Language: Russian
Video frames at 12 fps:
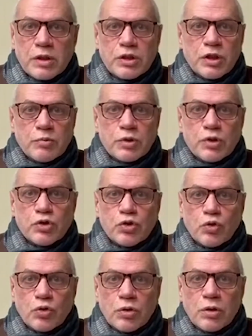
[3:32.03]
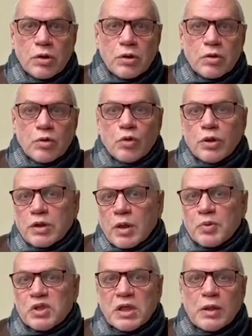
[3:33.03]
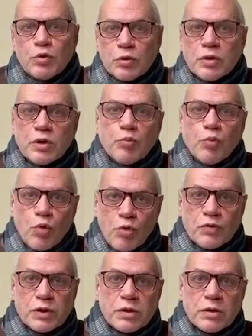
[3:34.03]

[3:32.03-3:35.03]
чем-то еще, но это абсолютно не повод,